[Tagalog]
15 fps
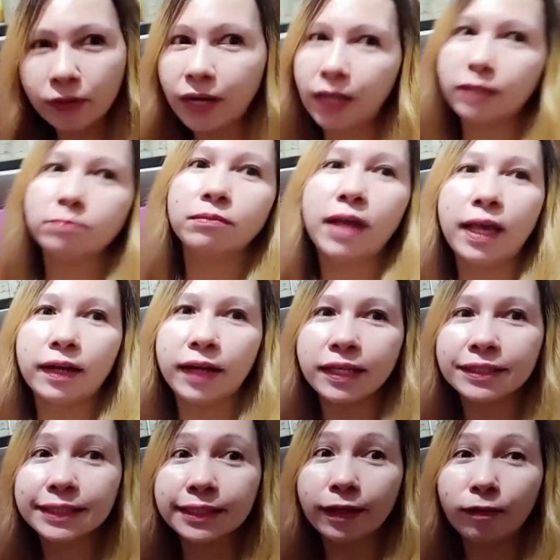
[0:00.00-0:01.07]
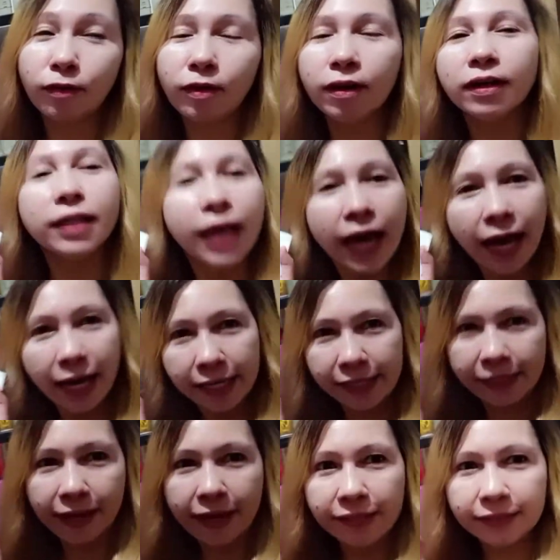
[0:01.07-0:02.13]
kahit may rides ako,
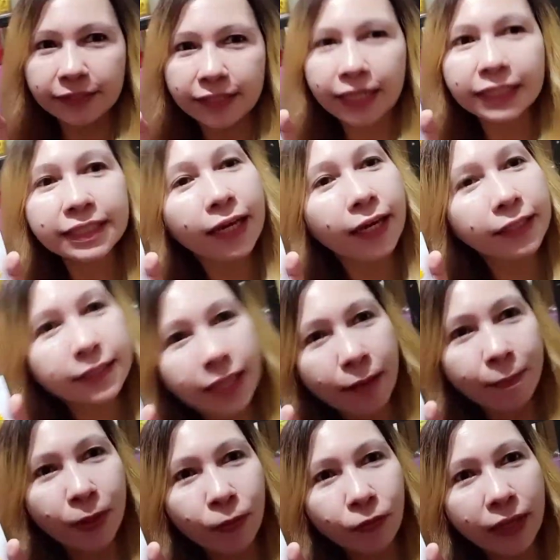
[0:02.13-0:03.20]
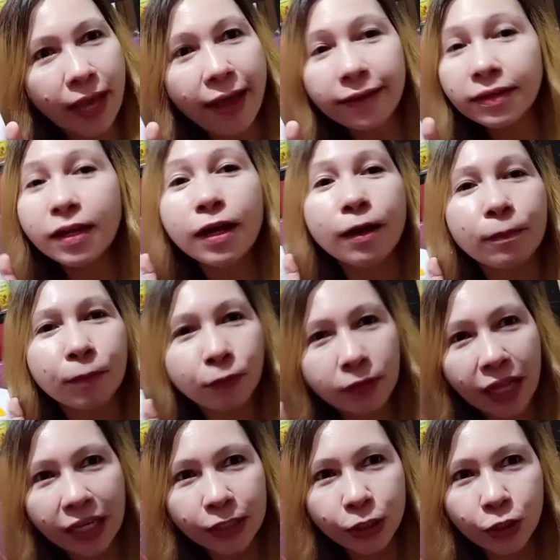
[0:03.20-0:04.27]
ayan, kasakasama ko 'yan,
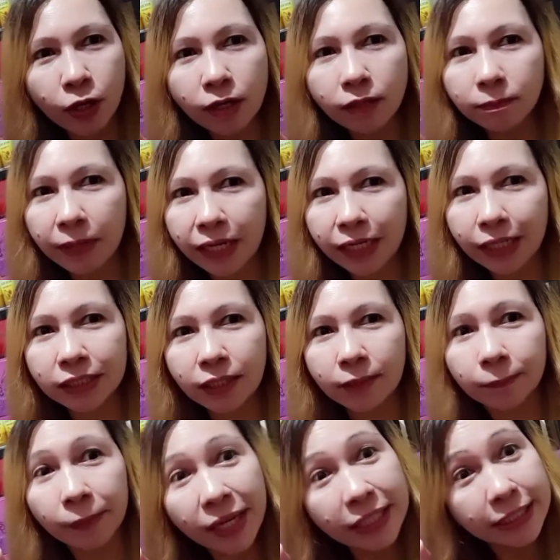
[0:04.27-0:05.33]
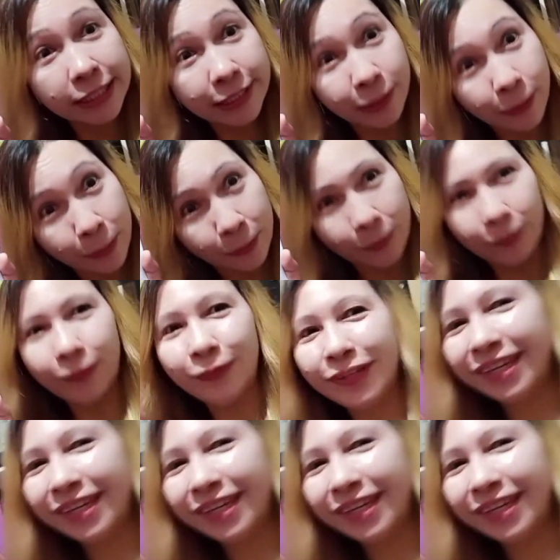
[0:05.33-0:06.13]
protection para sa face ko.